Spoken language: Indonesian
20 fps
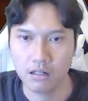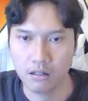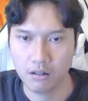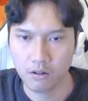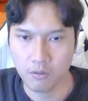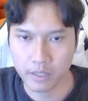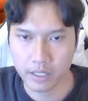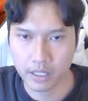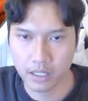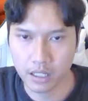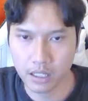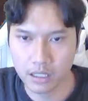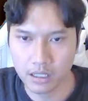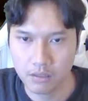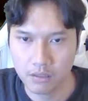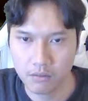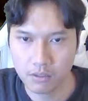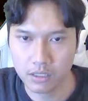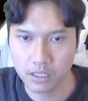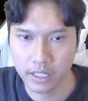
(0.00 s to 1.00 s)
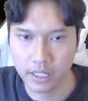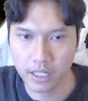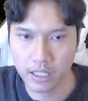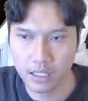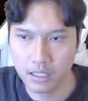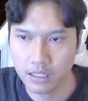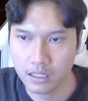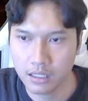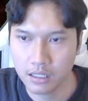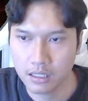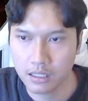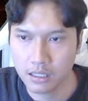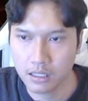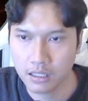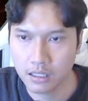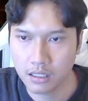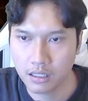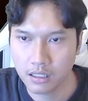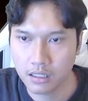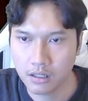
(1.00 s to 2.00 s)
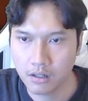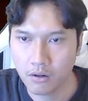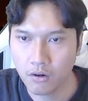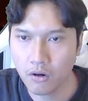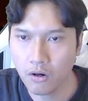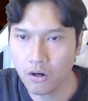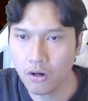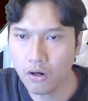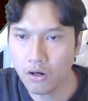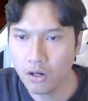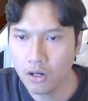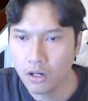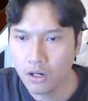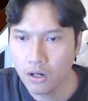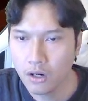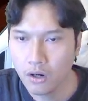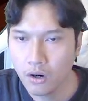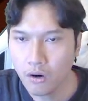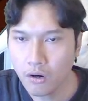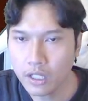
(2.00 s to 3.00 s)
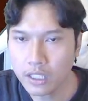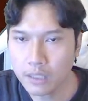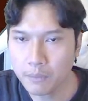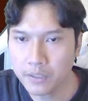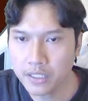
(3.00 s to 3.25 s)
oh my god, what the hell? Oh, oh kita bisa